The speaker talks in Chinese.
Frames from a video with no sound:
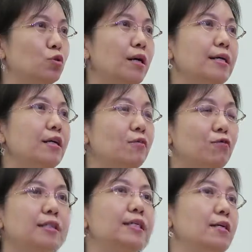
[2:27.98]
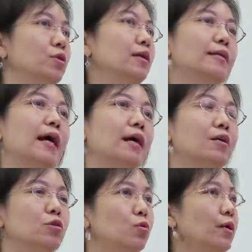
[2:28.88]
创业的风险就很大，
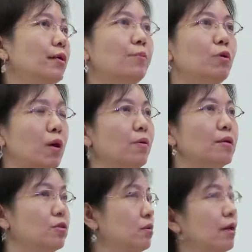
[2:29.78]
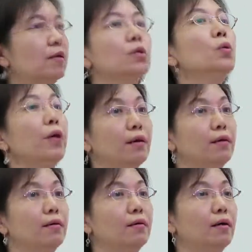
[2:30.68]
所以他们往往知难而退。
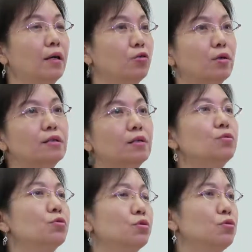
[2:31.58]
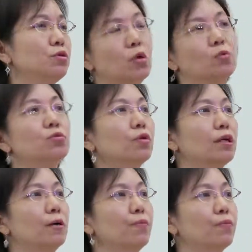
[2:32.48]
啊，选择就是去找工作
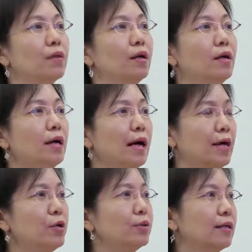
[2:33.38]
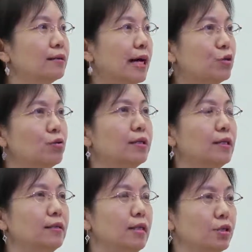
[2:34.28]
了。还有呢，大学
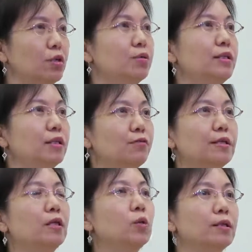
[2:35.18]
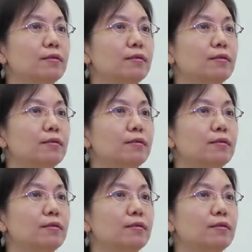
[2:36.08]
呢也筹集了非常多